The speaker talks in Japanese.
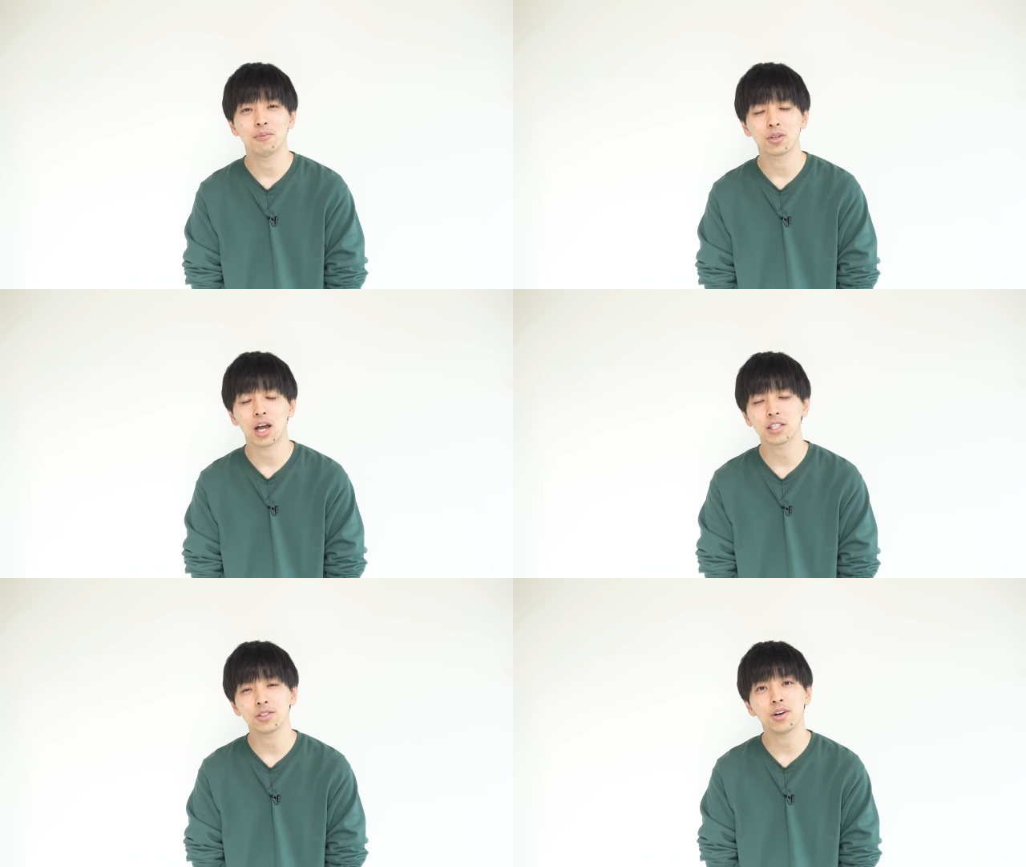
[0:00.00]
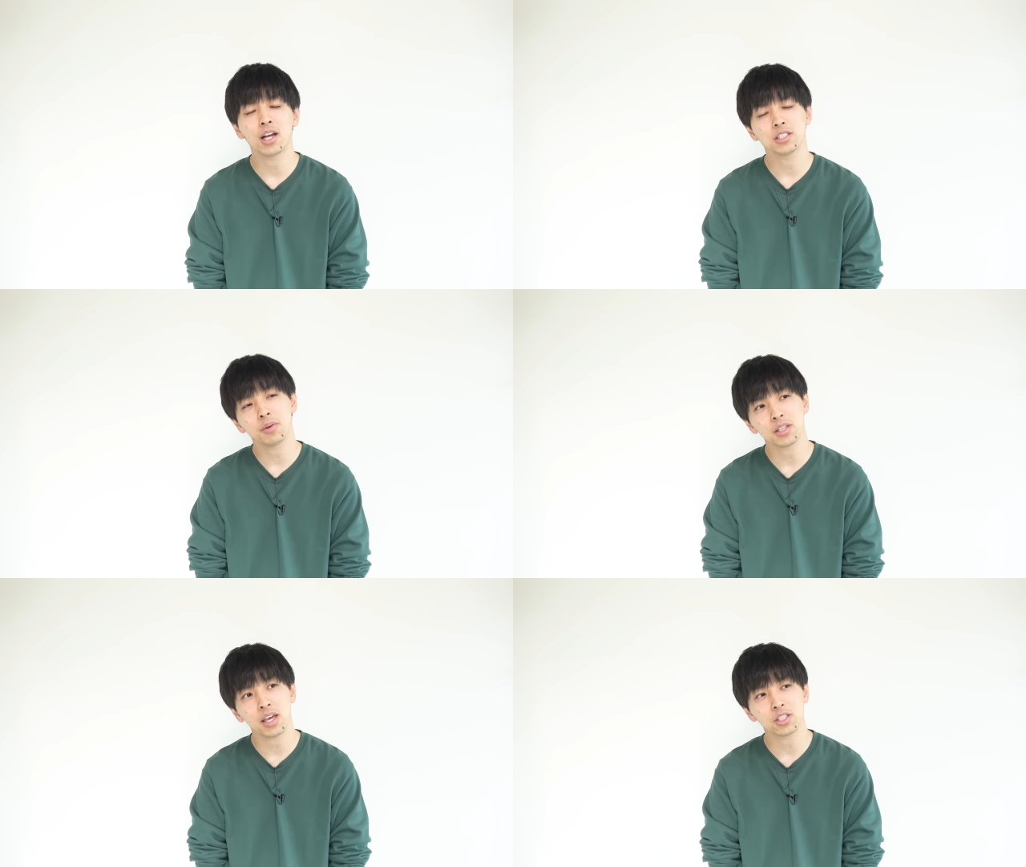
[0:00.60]
もう活動始
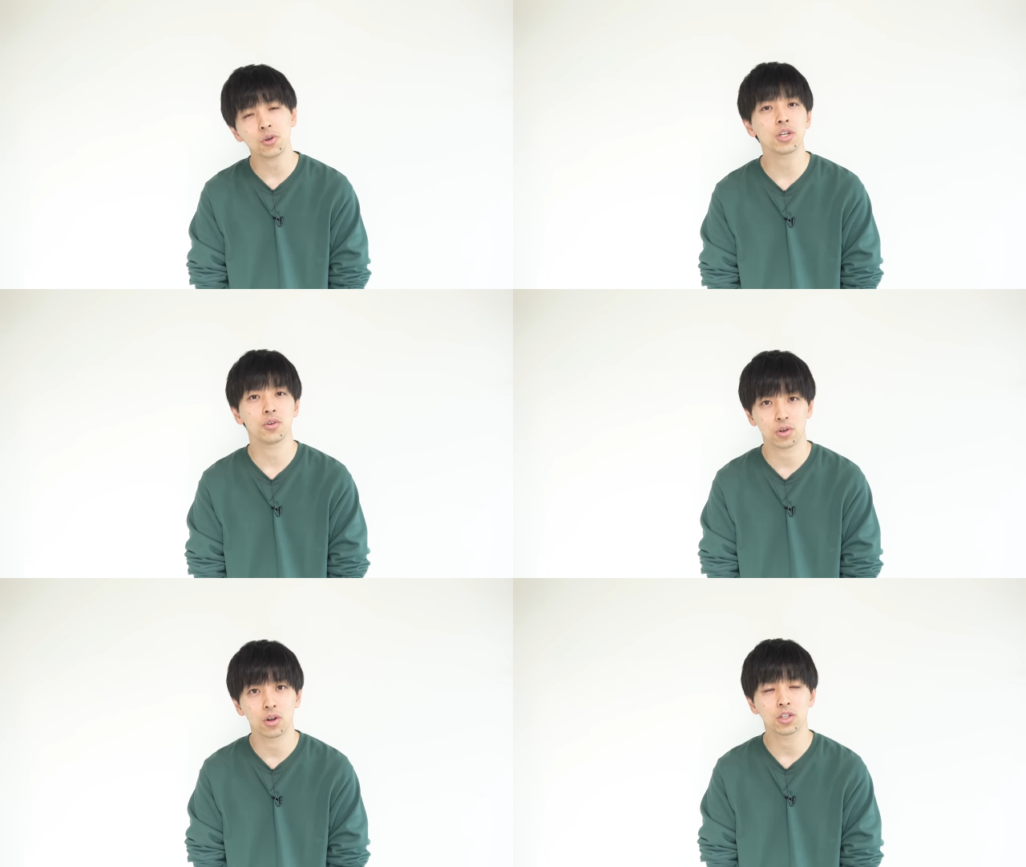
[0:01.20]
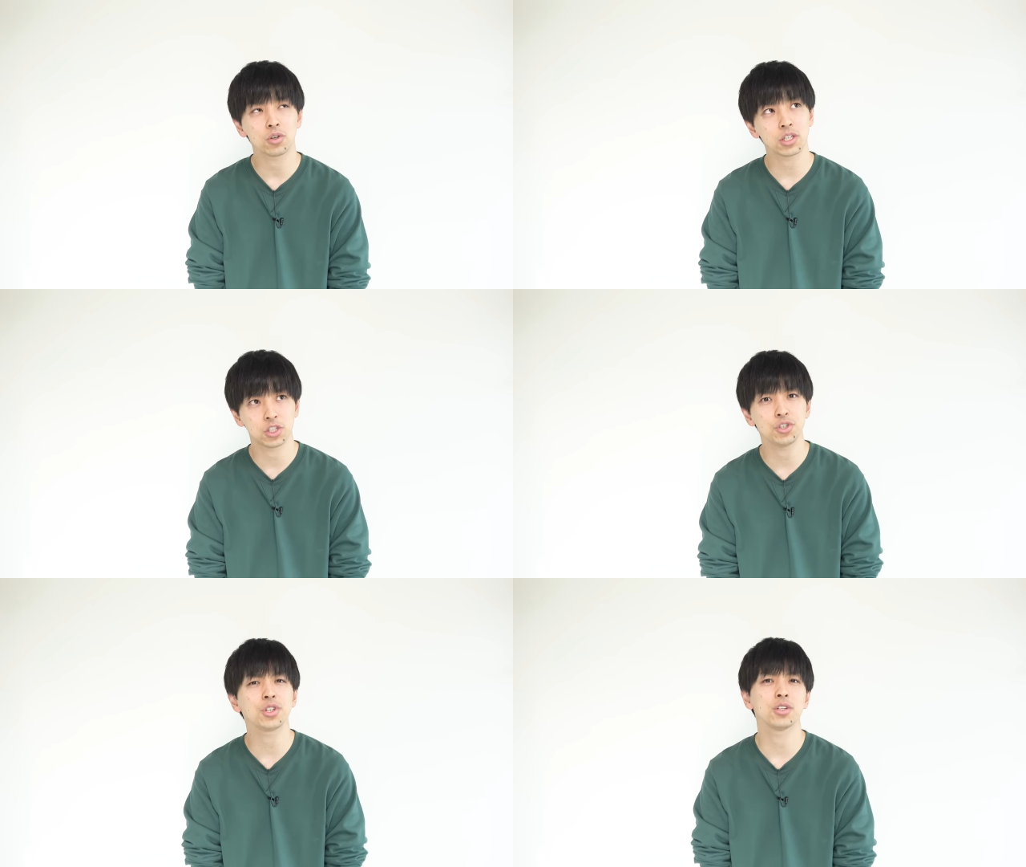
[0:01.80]
めて初期の頃、初期
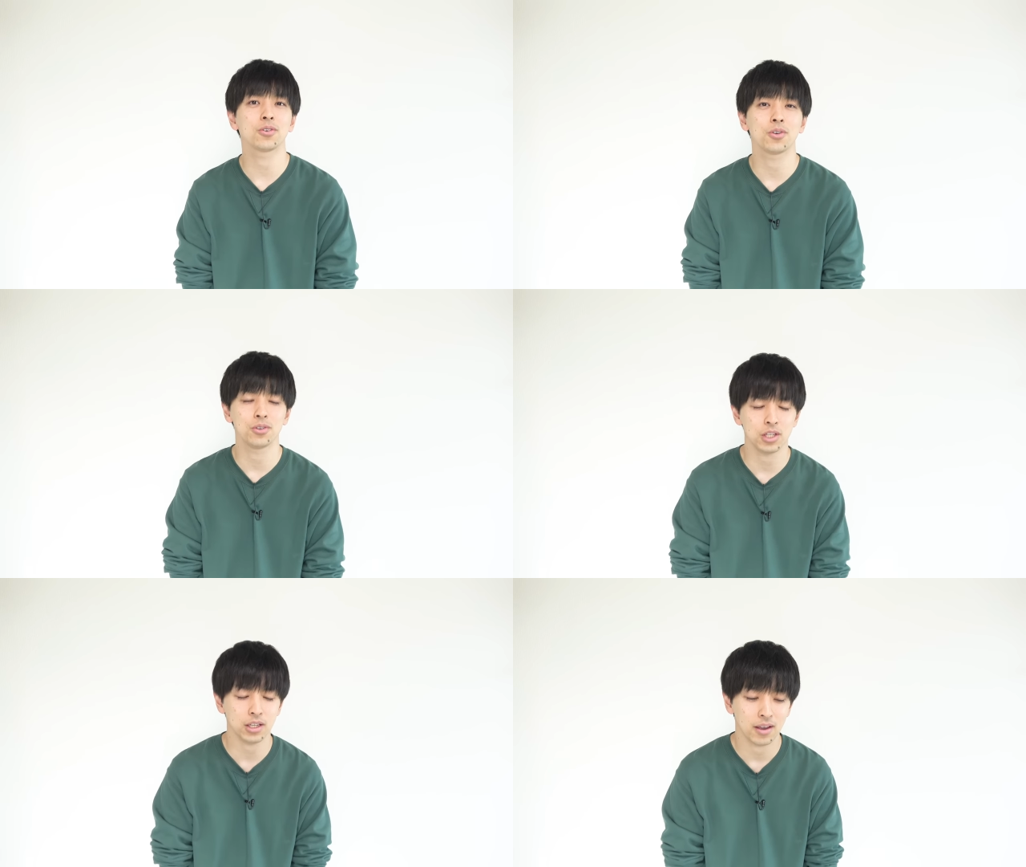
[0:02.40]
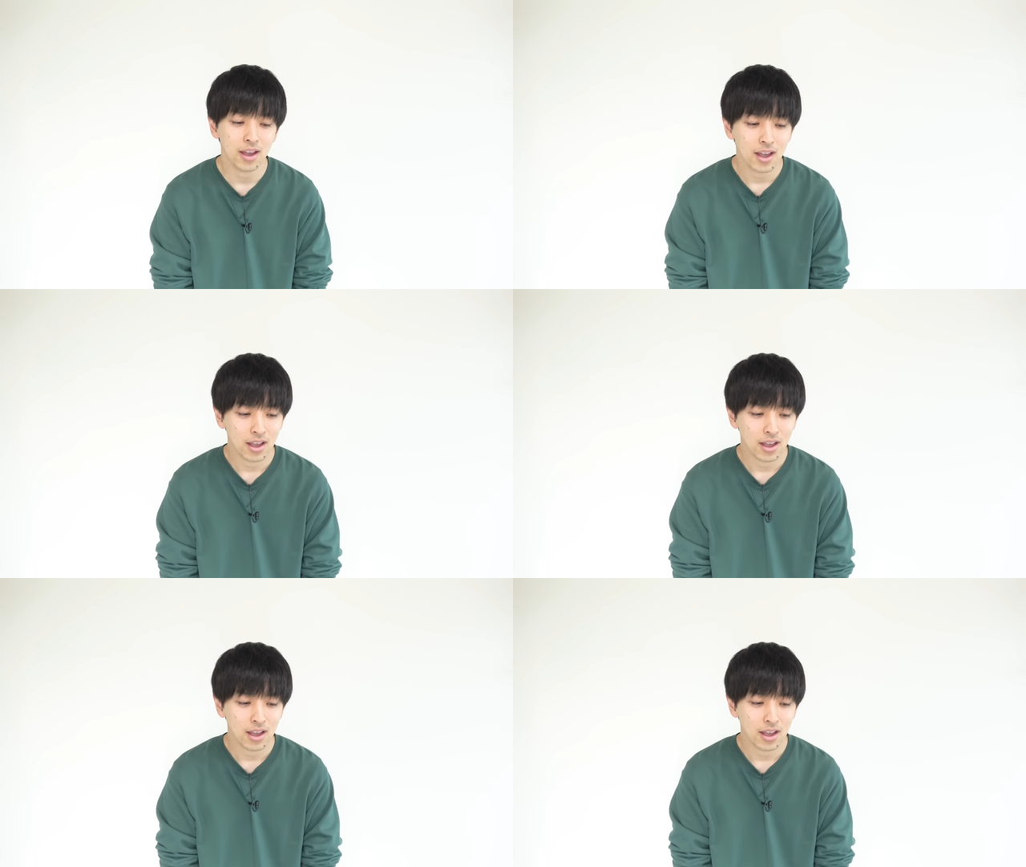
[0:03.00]
中期の頃に、